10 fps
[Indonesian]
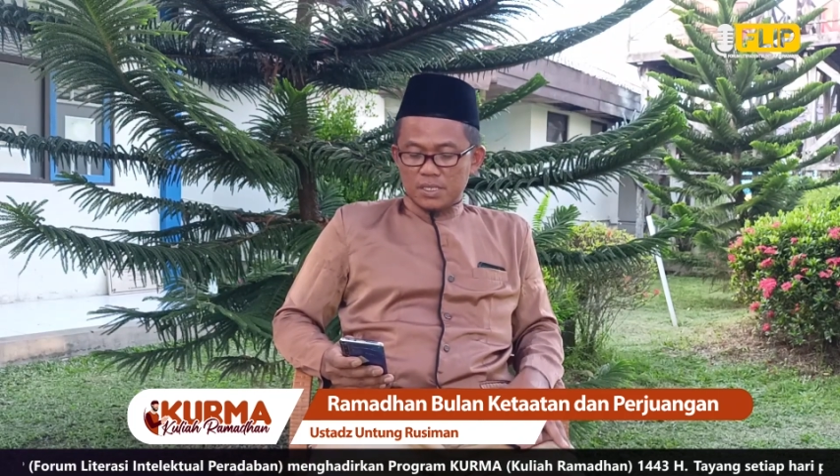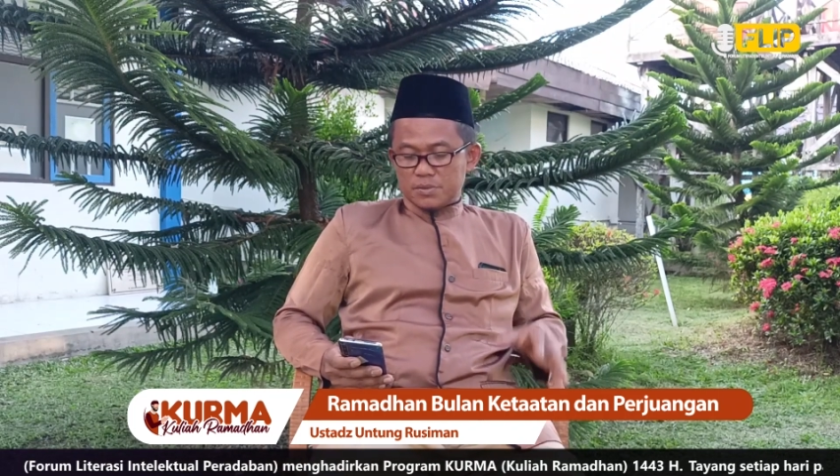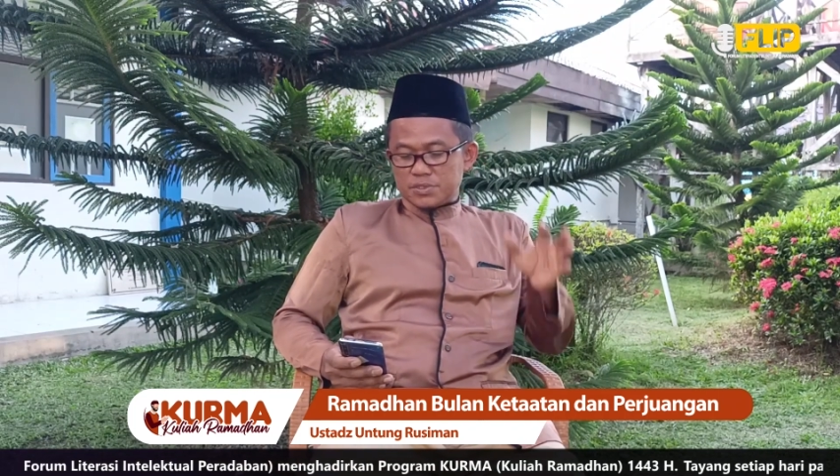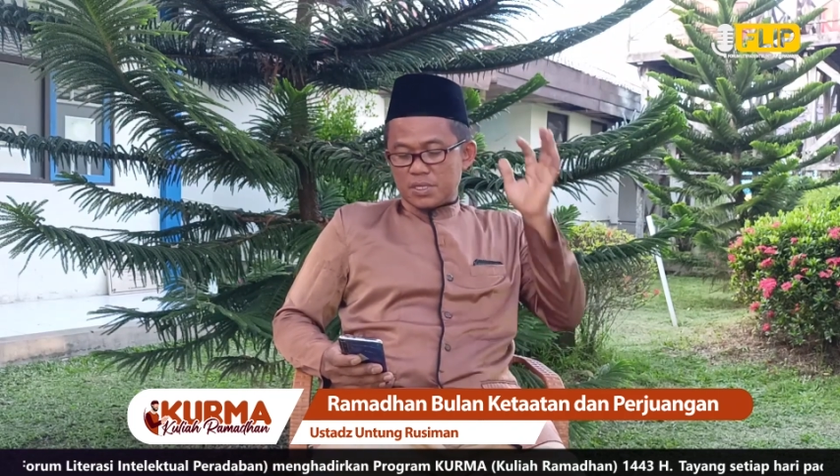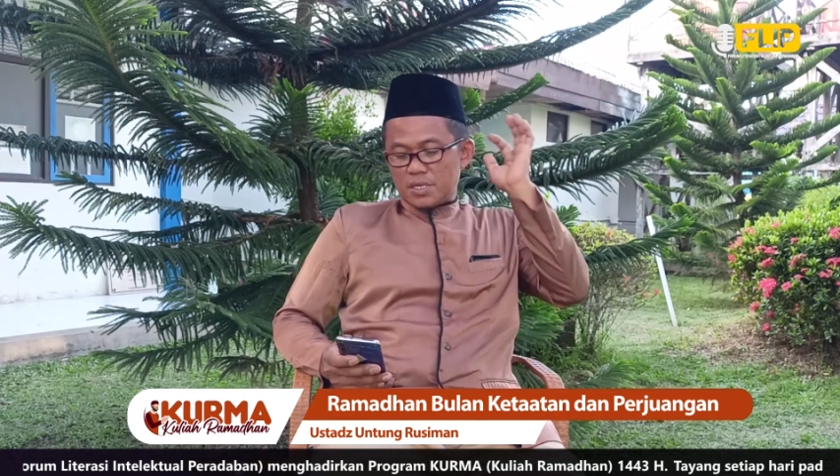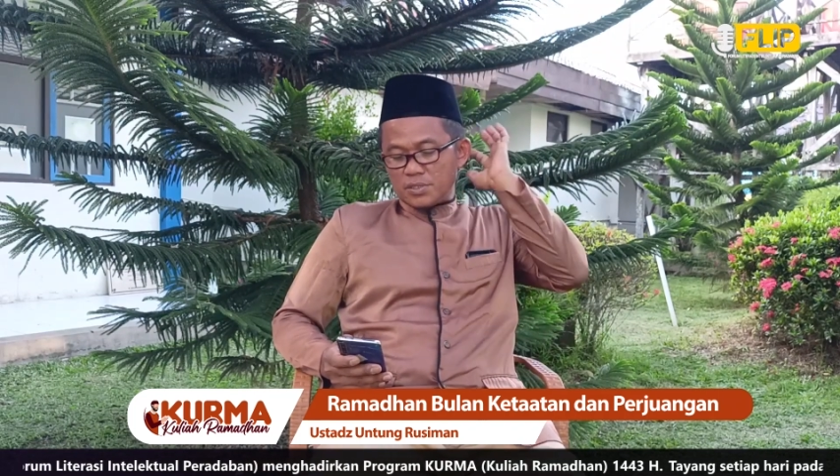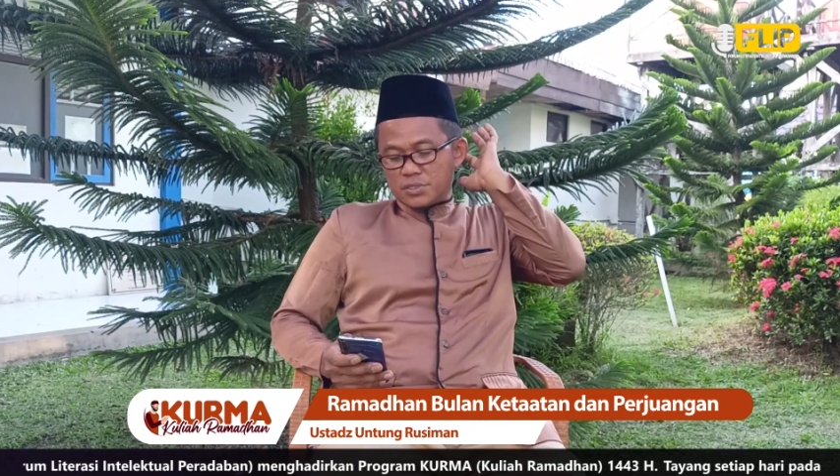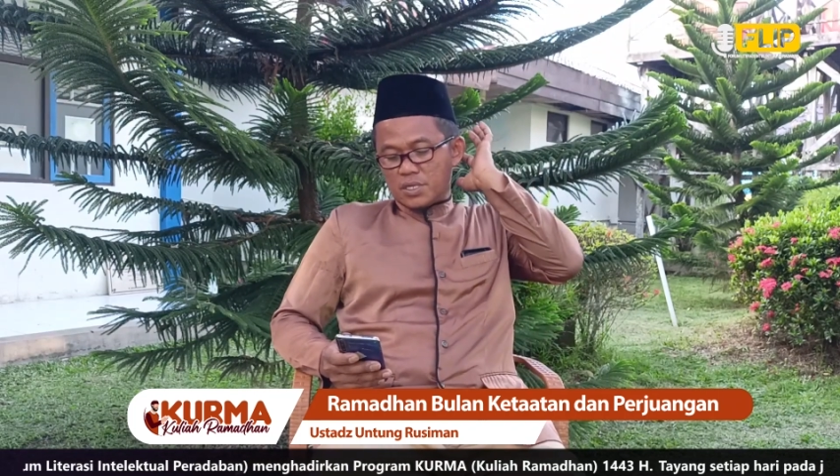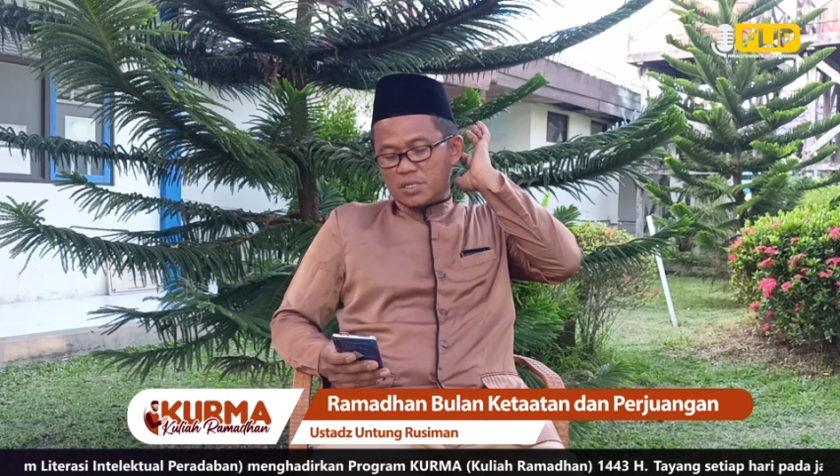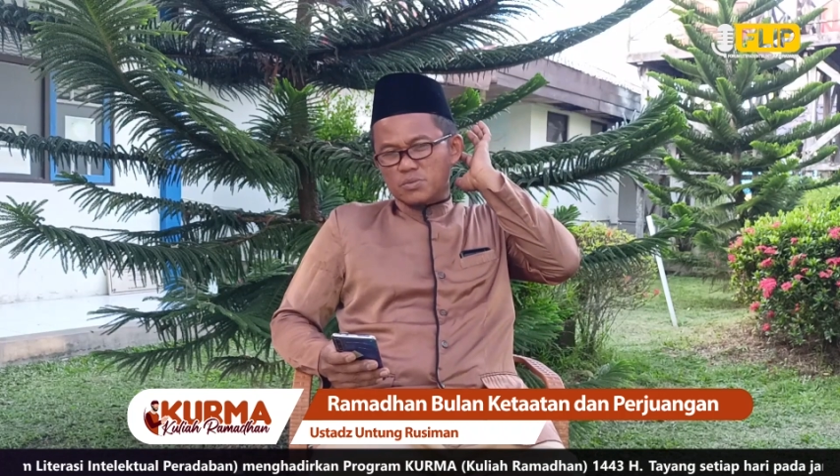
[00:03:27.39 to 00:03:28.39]
dalam syarah
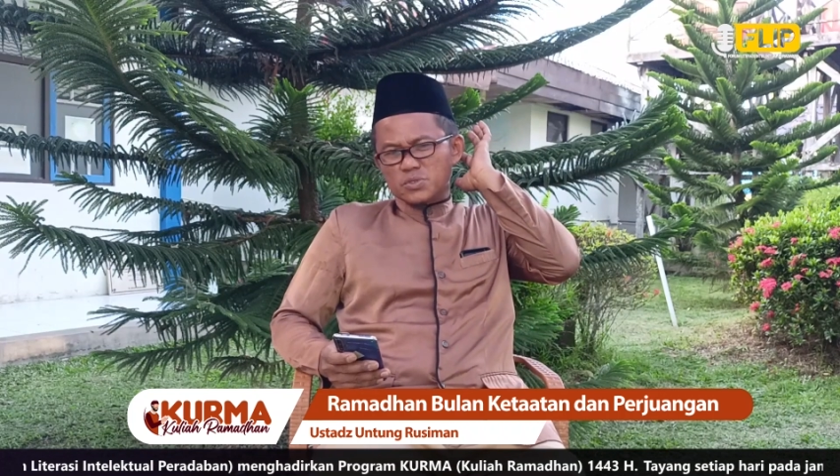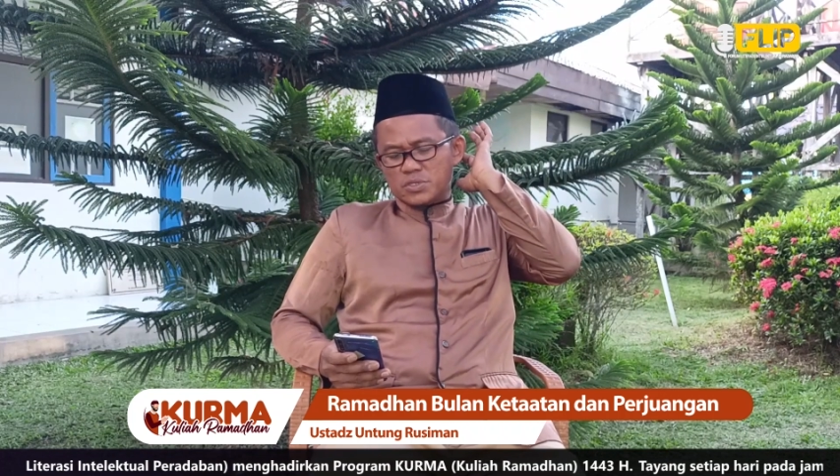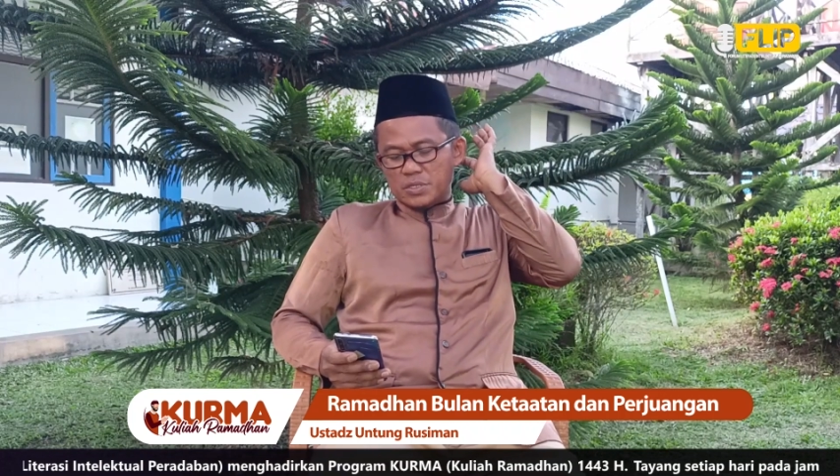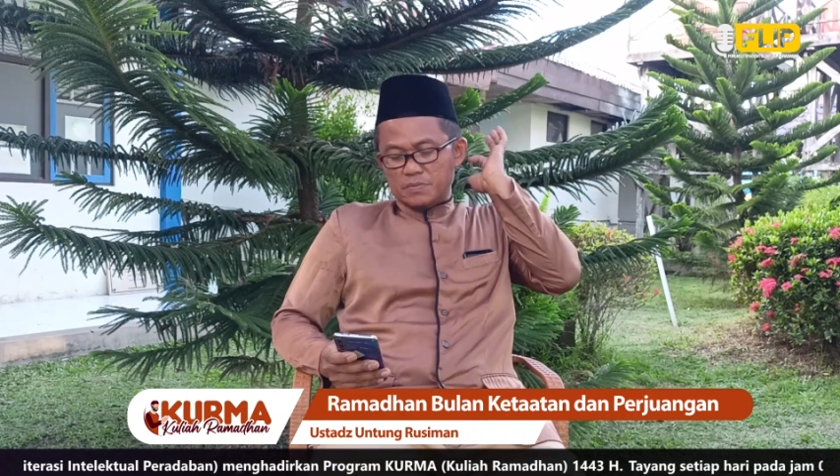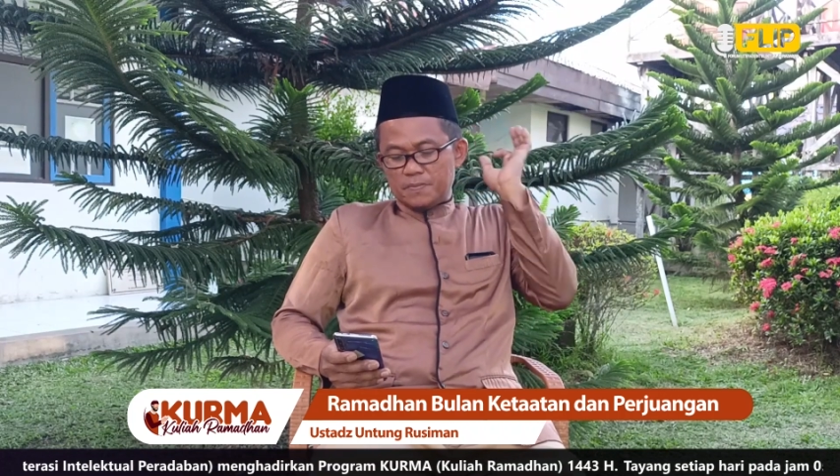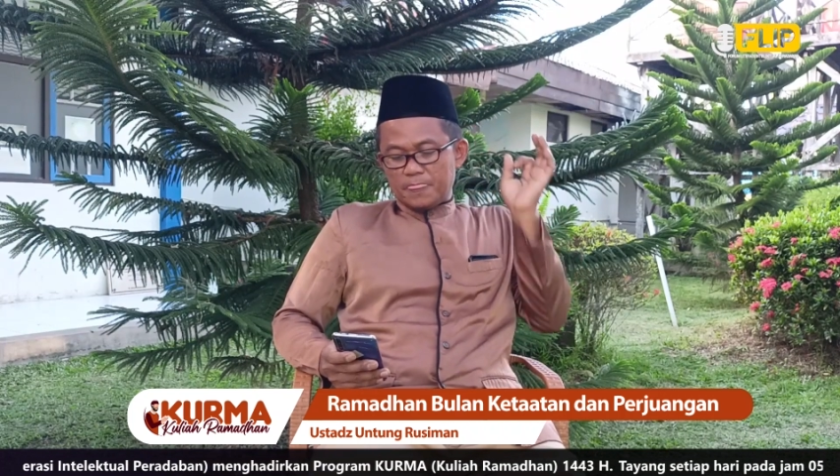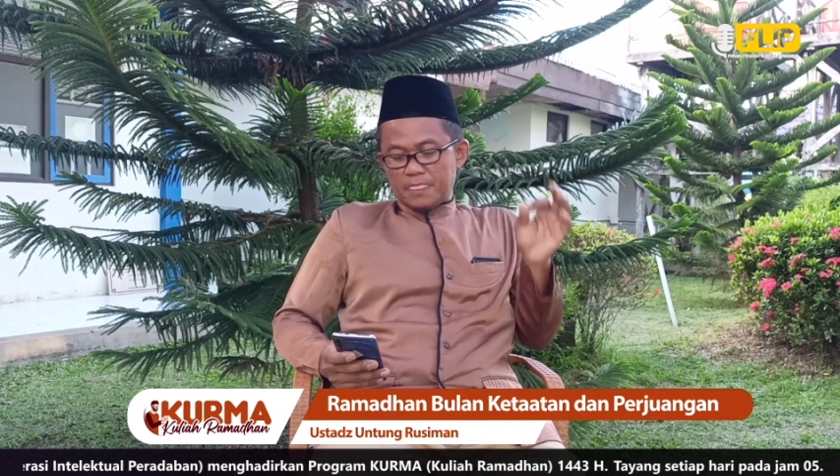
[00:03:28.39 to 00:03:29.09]
Sahih Muslim